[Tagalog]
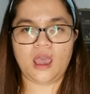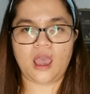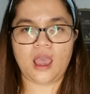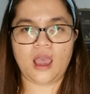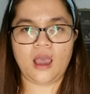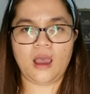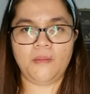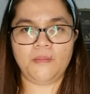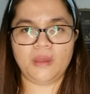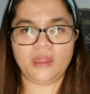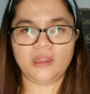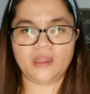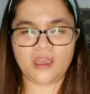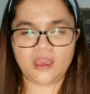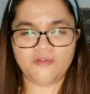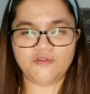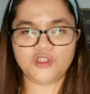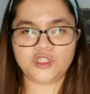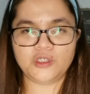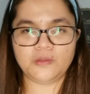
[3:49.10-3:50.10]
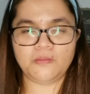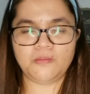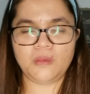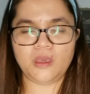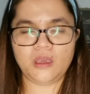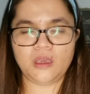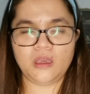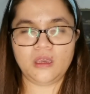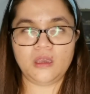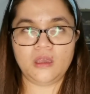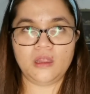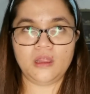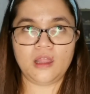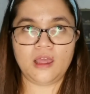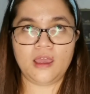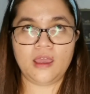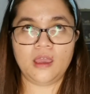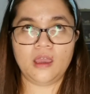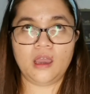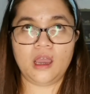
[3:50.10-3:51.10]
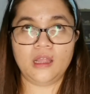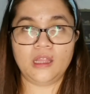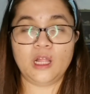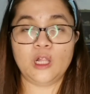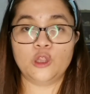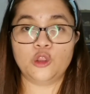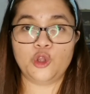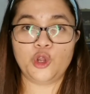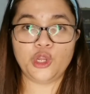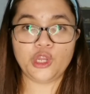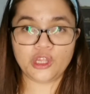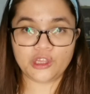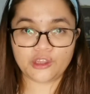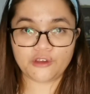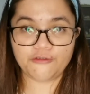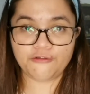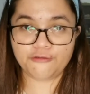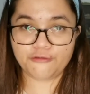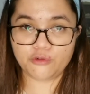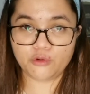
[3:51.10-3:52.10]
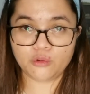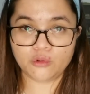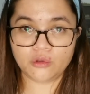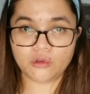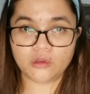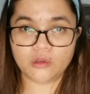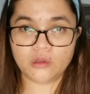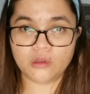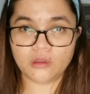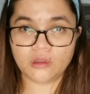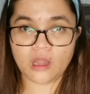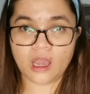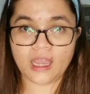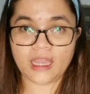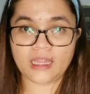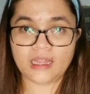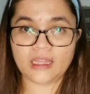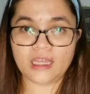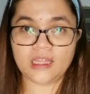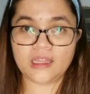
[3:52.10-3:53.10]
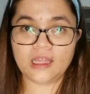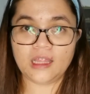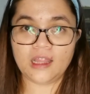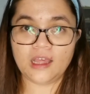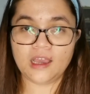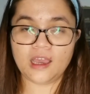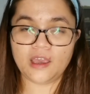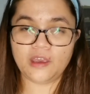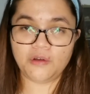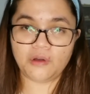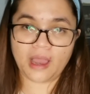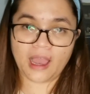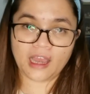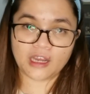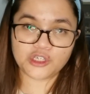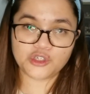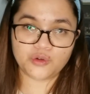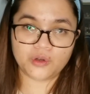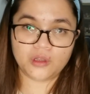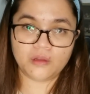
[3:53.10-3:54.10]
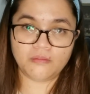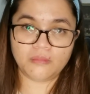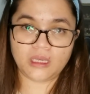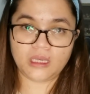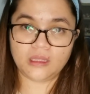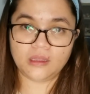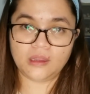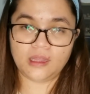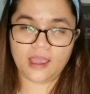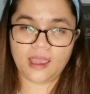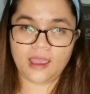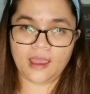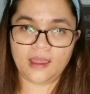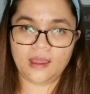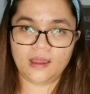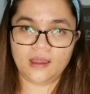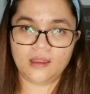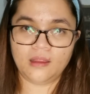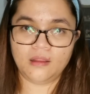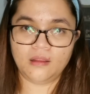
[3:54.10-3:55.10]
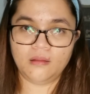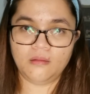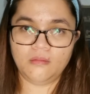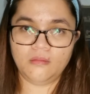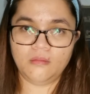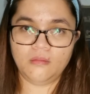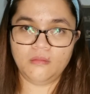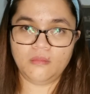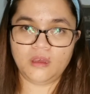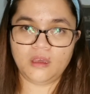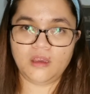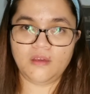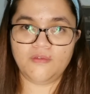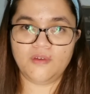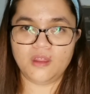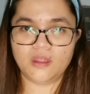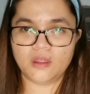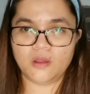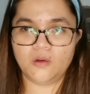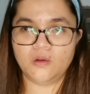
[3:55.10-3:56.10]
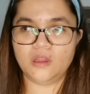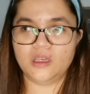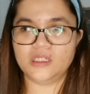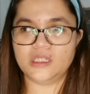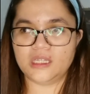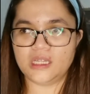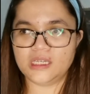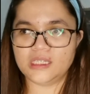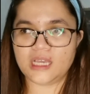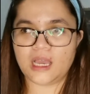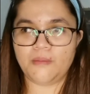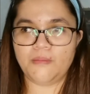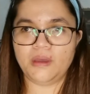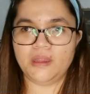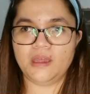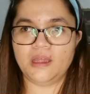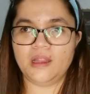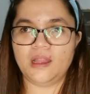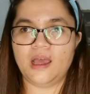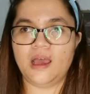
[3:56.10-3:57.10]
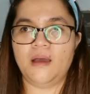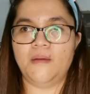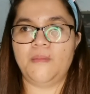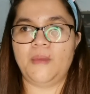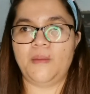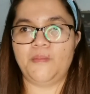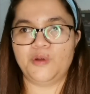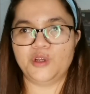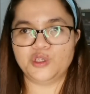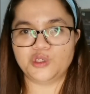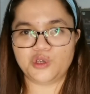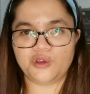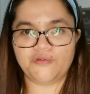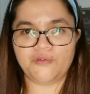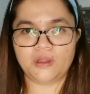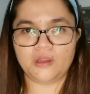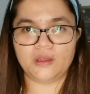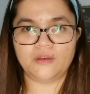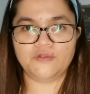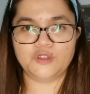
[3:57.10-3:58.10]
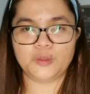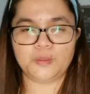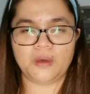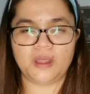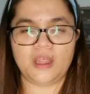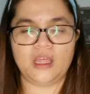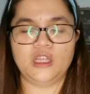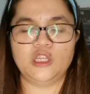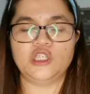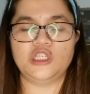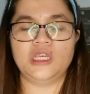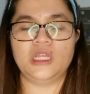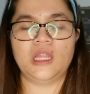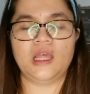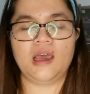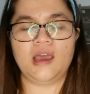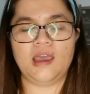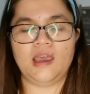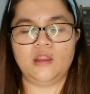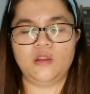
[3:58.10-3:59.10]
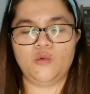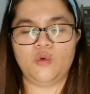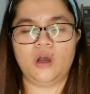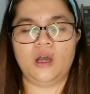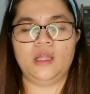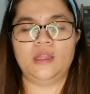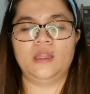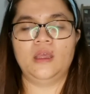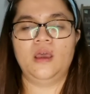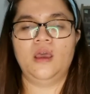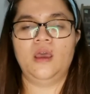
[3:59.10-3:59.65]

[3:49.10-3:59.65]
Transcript: um, it gives me like an alternative food na hindi talaga yung actual meat. And Even though na sinasabi nila may preservatives pa rin sila and what,